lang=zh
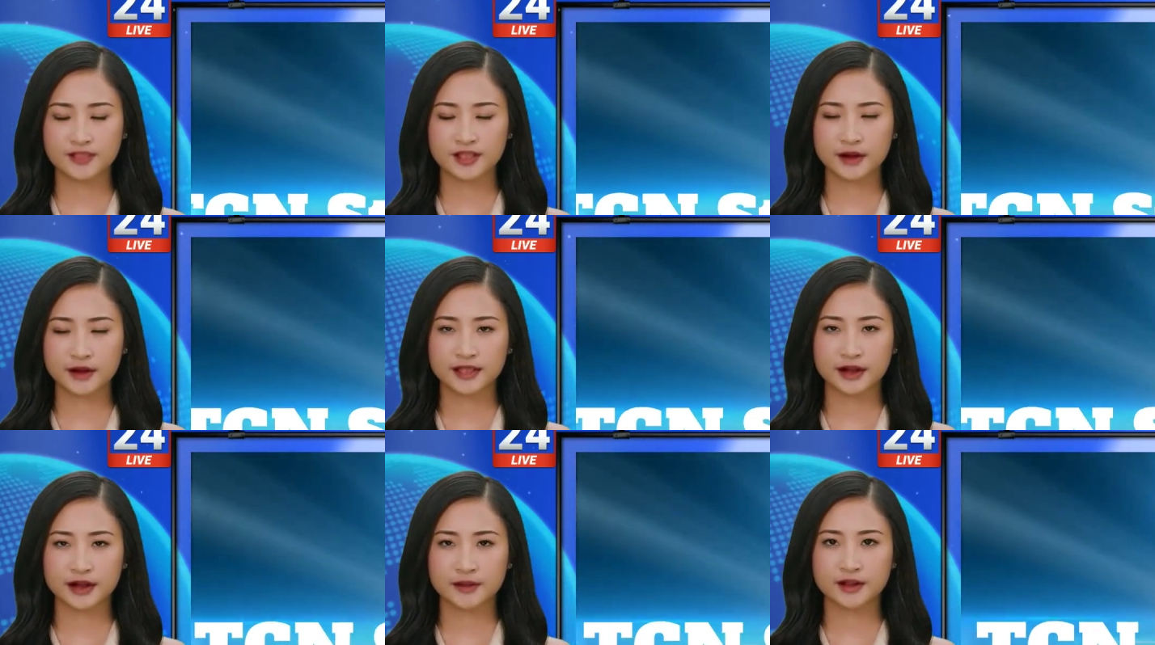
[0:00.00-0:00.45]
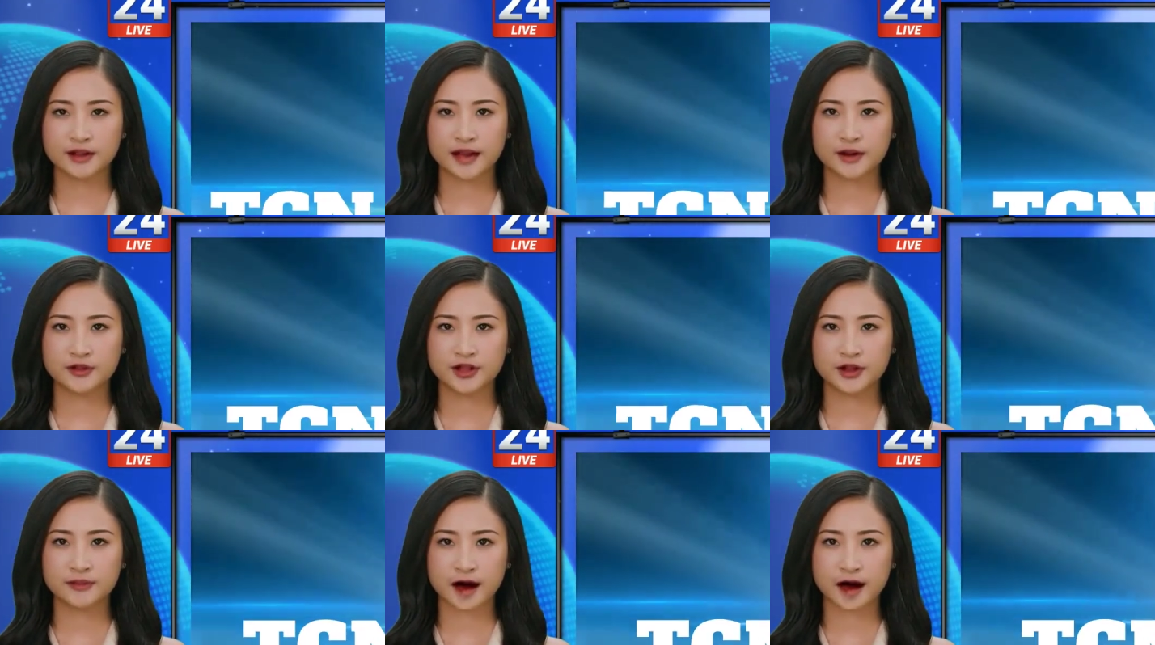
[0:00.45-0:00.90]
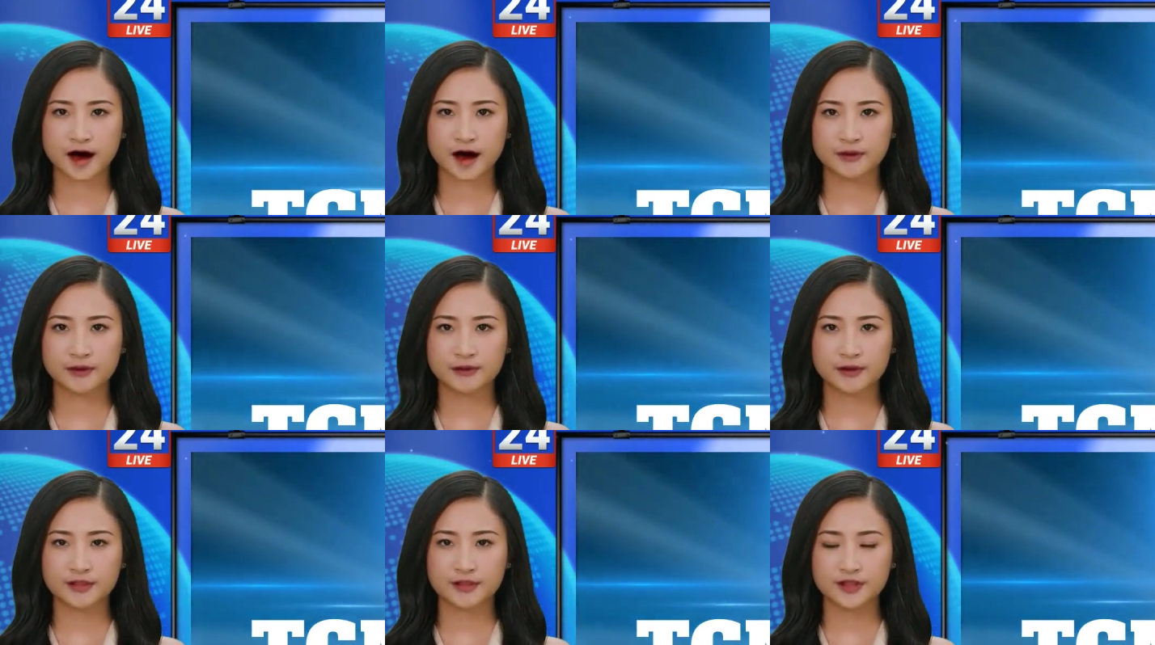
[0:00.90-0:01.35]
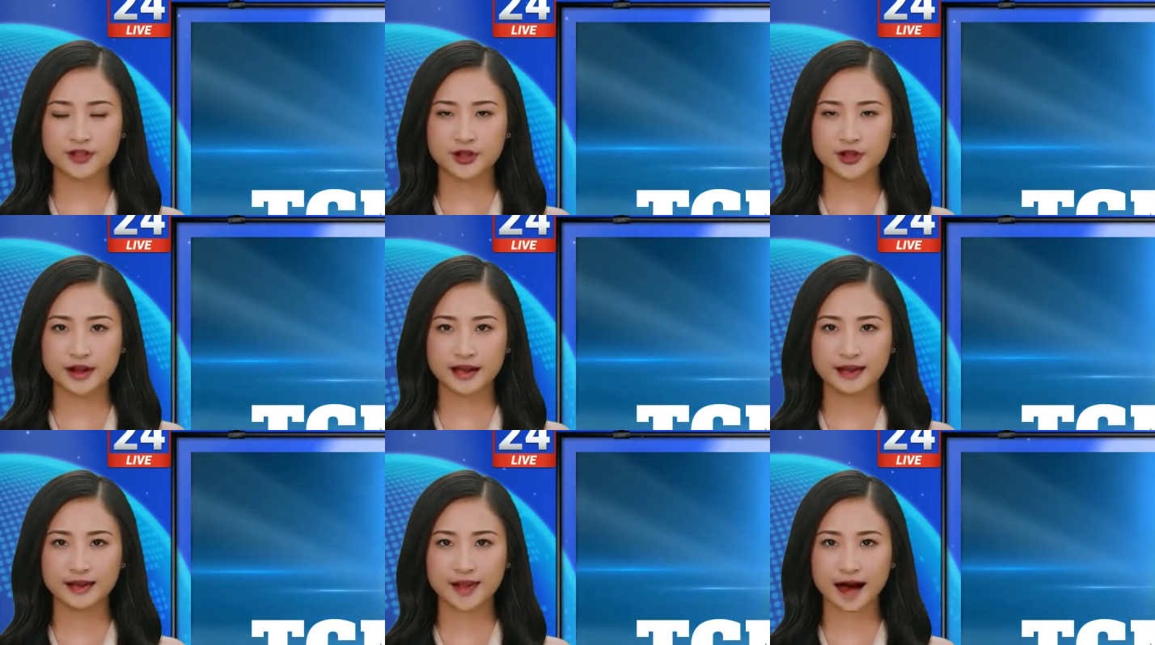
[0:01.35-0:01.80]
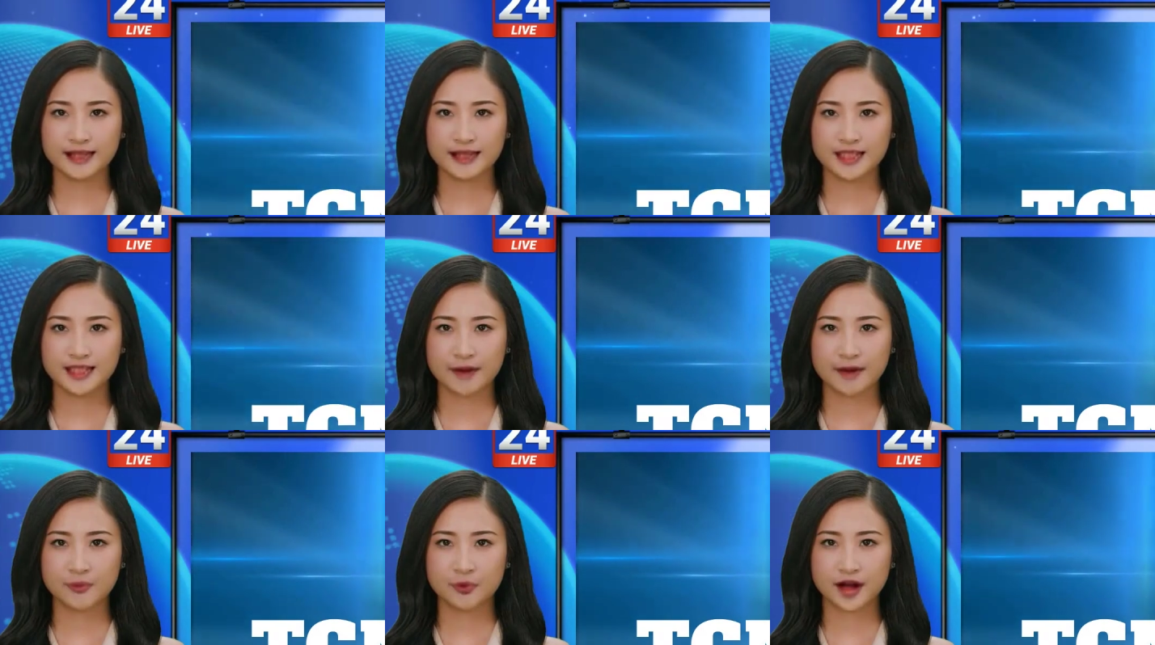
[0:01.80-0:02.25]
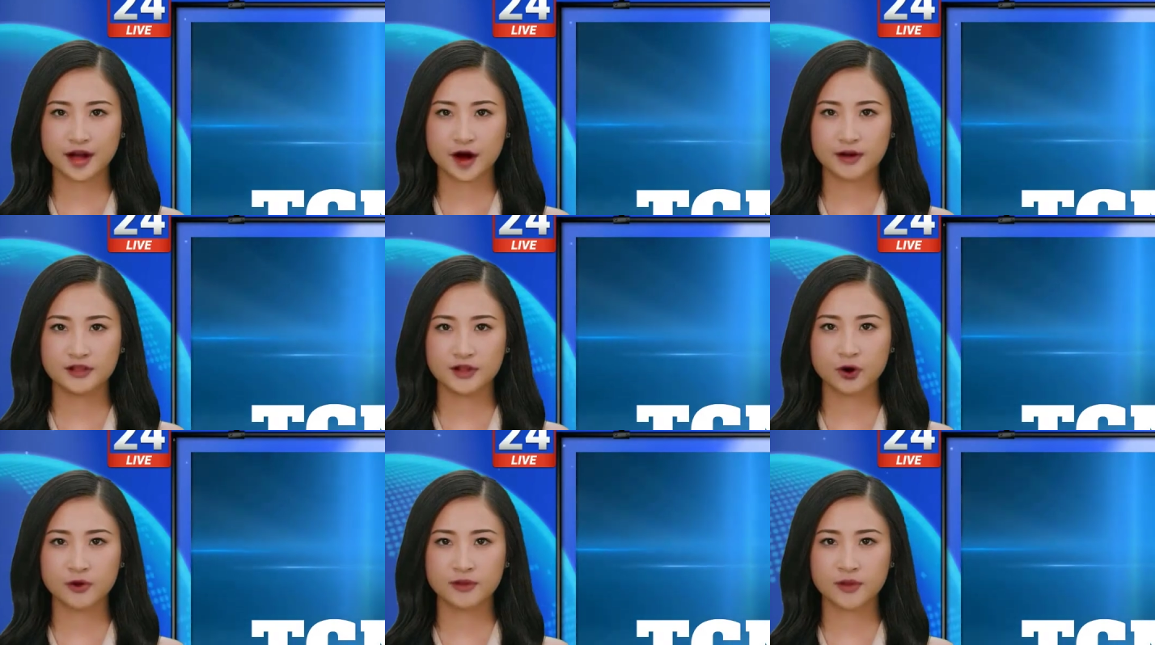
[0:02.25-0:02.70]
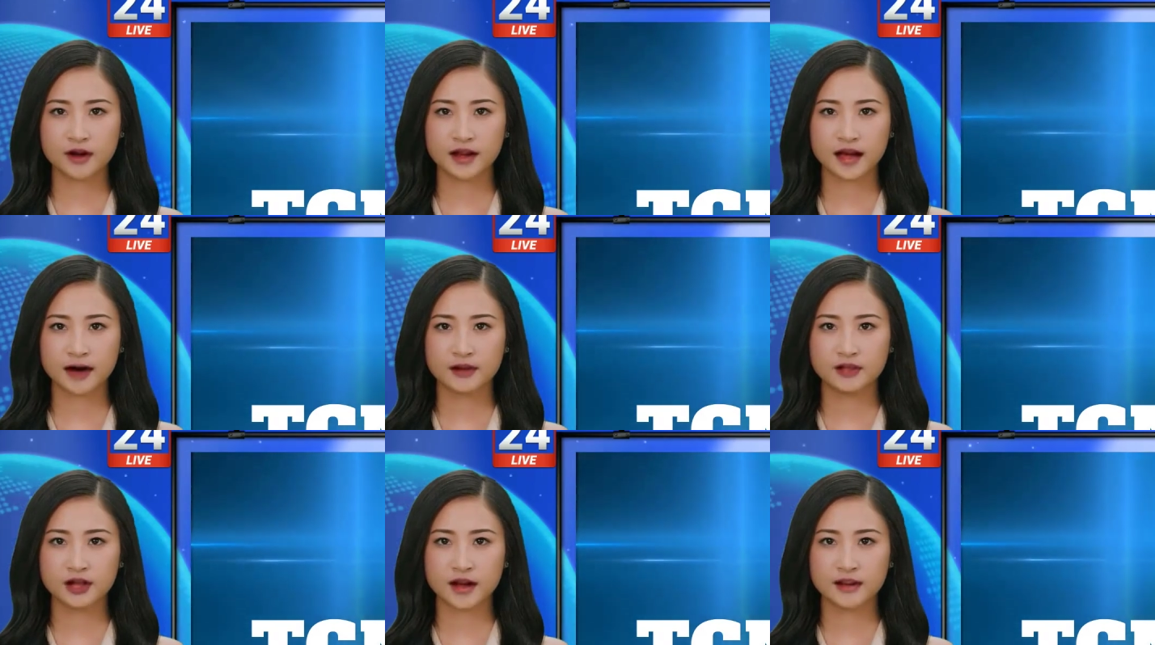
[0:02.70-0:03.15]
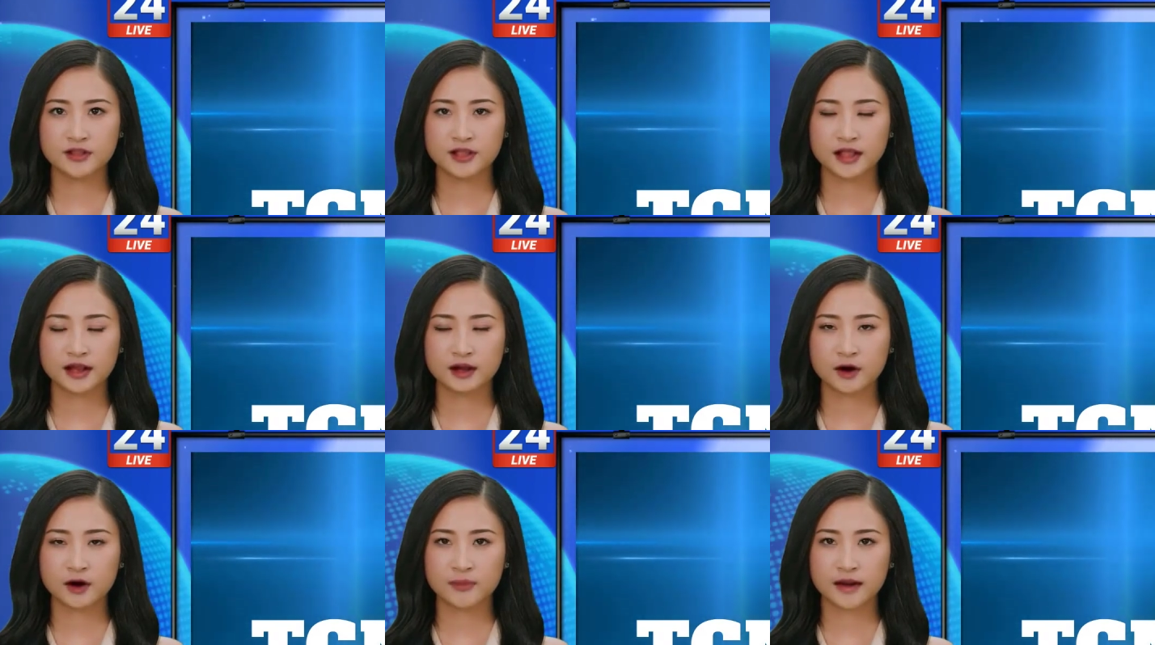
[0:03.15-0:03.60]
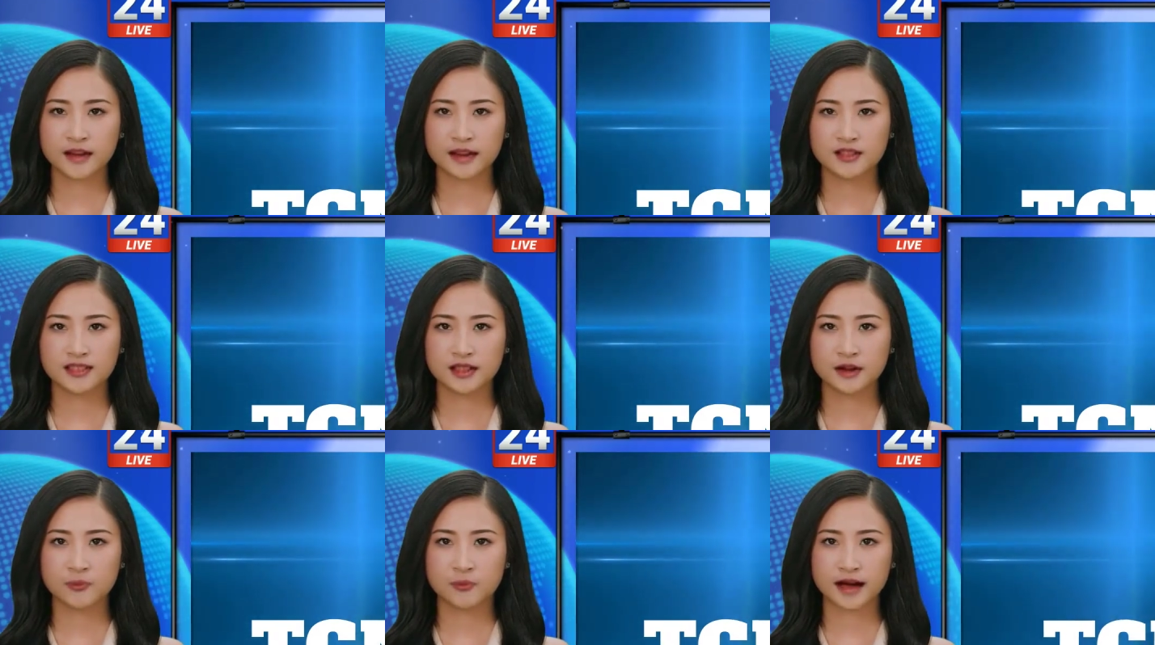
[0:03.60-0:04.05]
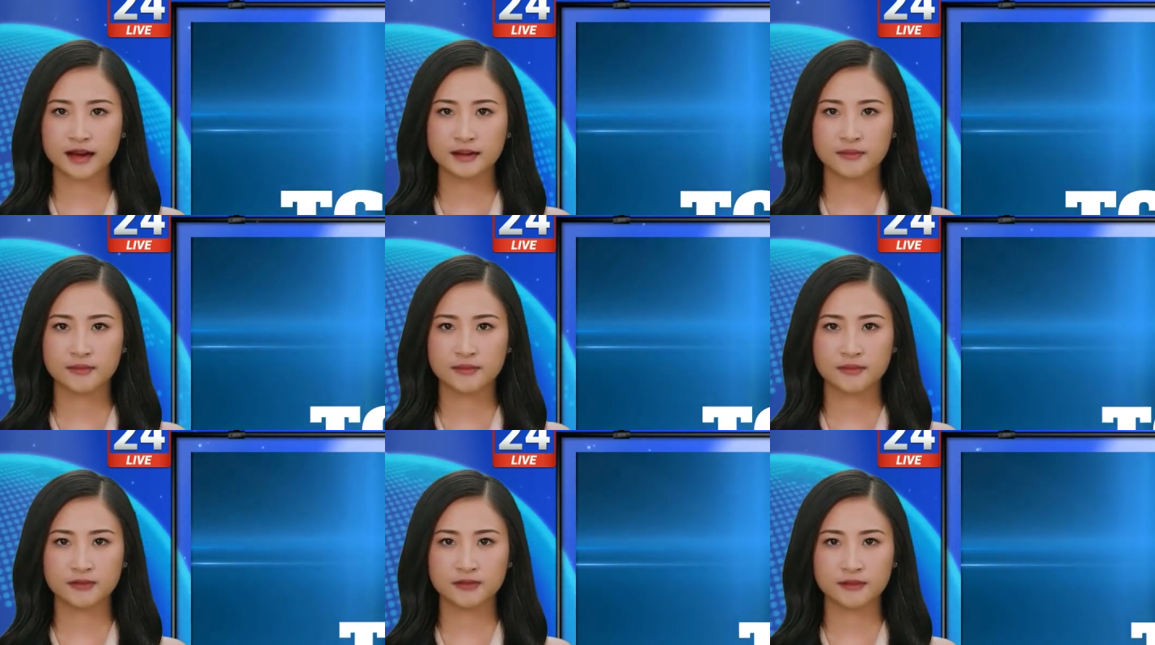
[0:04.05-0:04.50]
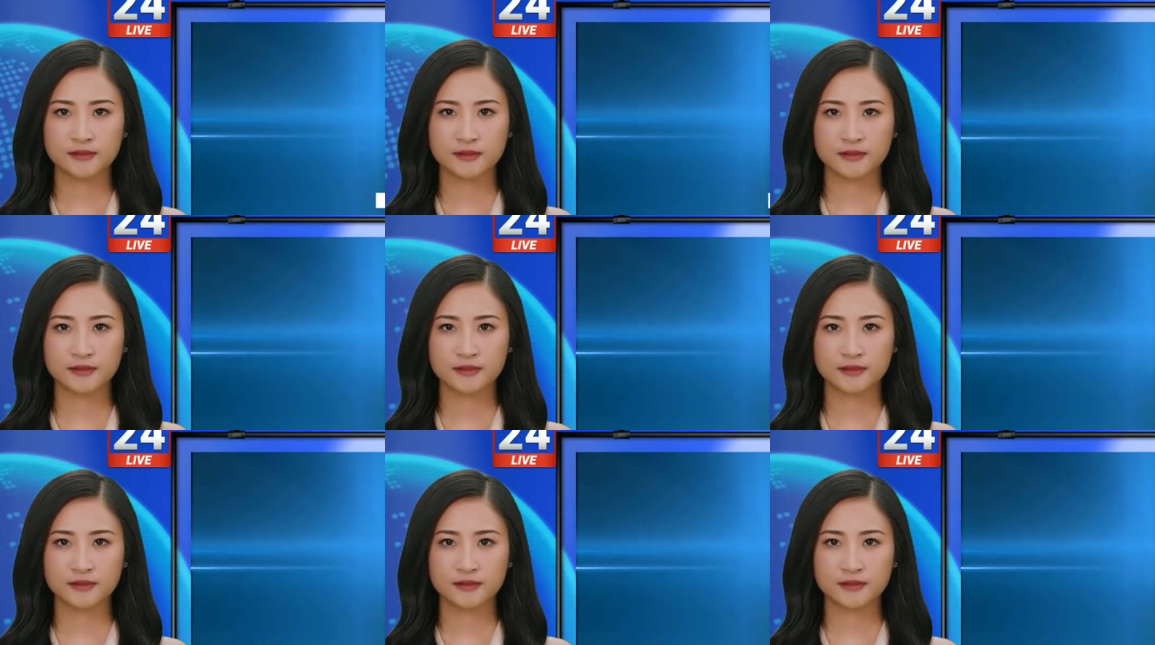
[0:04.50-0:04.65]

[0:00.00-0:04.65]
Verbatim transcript: 请订阅频道，所以大家不要错过当天最热门的新闻。